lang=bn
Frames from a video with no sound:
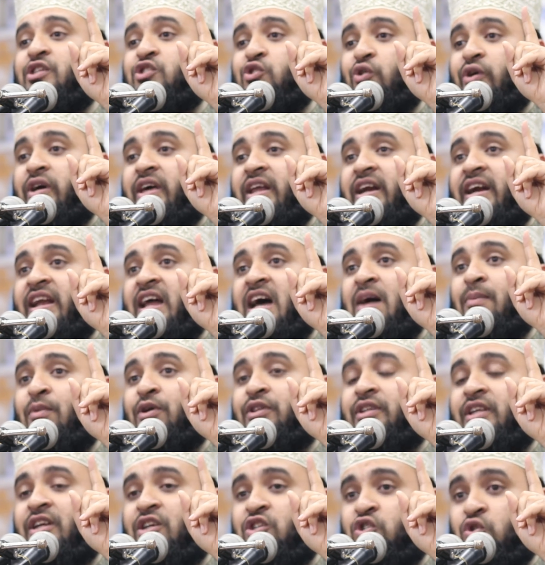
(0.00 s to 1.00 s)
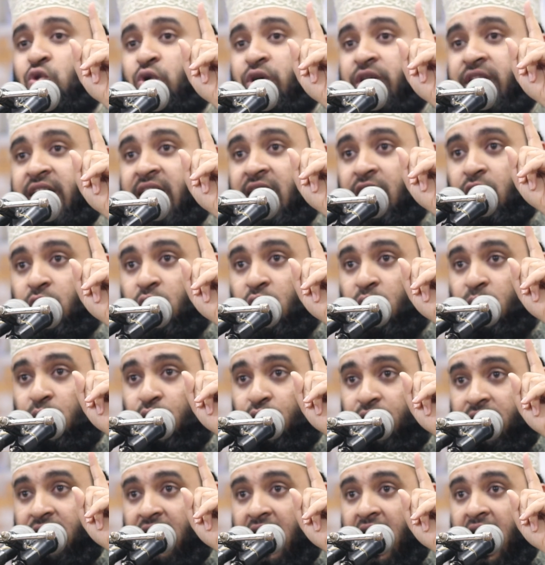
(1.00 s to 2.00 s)
চোখের নেয়ামতের সুক্রিয়া করব
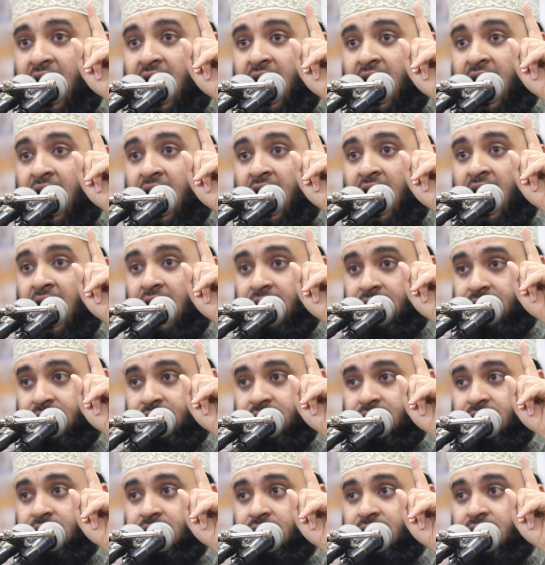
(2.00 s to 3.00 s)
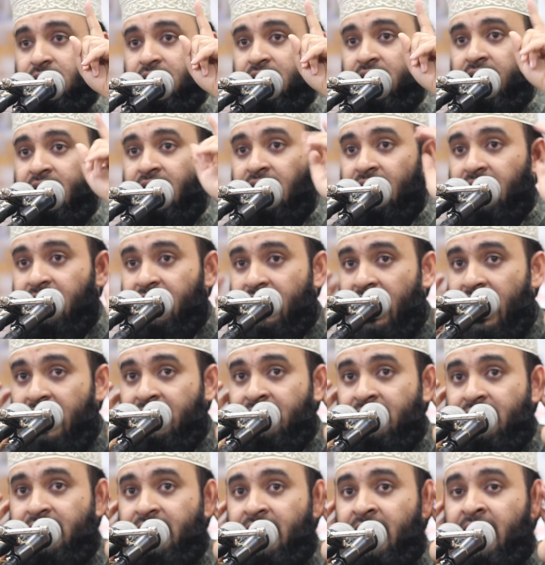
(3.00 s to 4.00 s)
কার
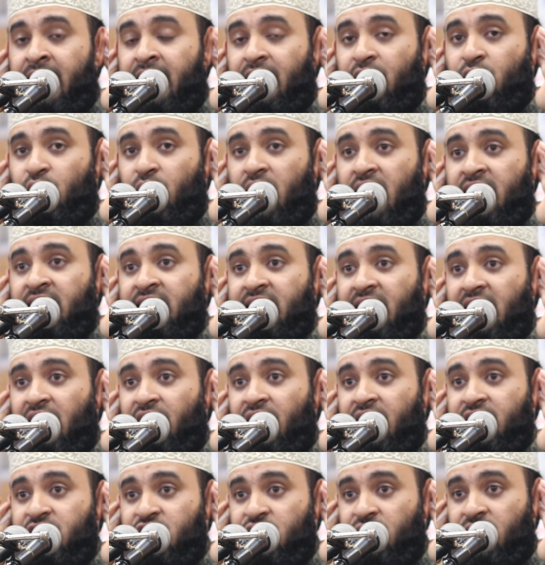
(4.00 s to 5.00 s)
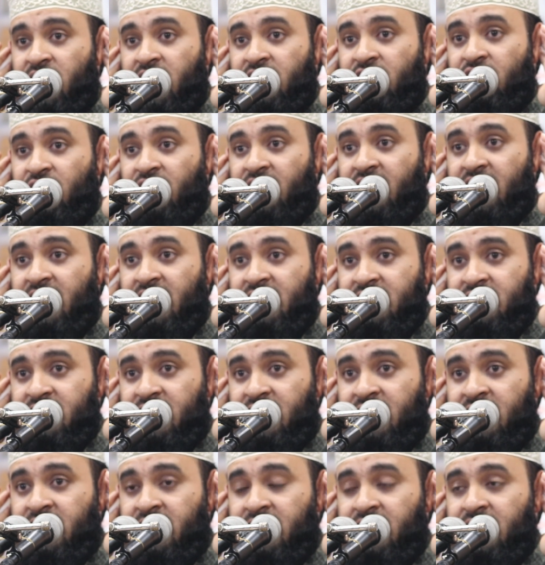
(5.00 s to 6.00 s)
কান দিয়ে কোরআন তালাওয়াত শোনার দরকার
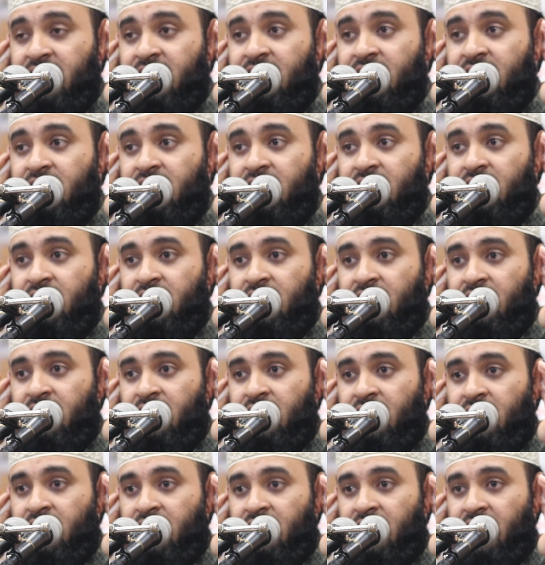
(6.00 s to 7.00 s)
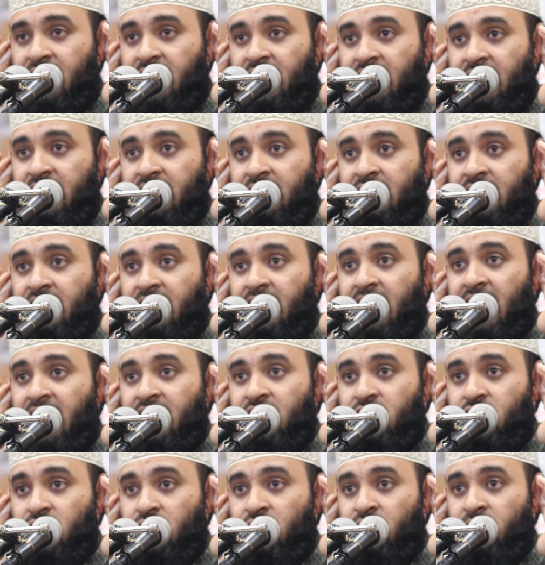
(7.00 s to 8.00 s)
আছে না নাই নাকি হিন্দি
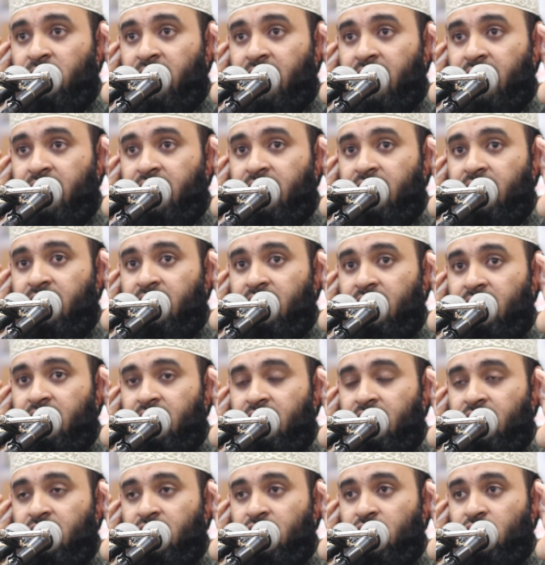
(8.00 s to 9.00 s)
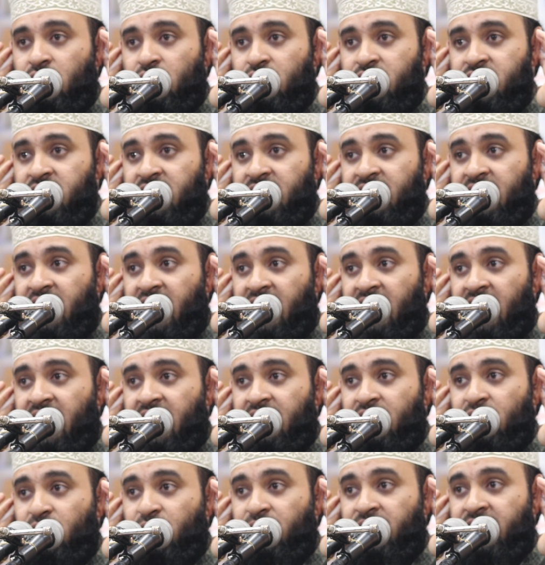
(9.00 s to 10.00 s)
গান শুনবেন তুঝে
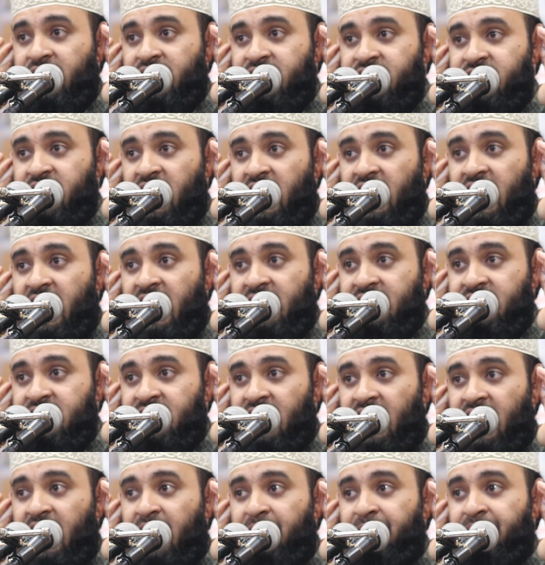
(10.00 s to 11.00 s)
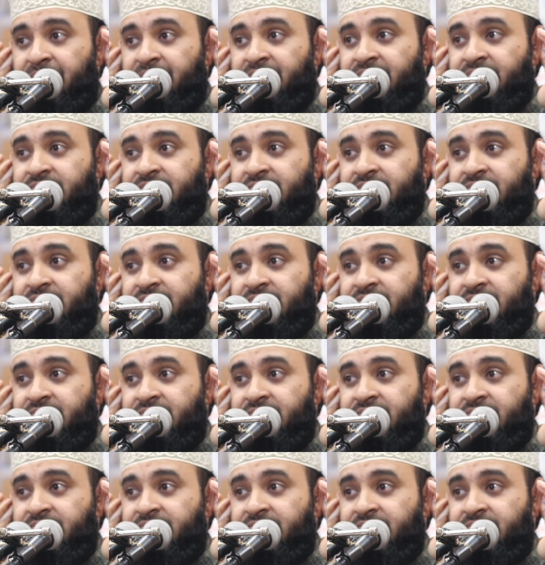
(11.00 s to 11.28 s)
দেখা তুহে জানা সানাম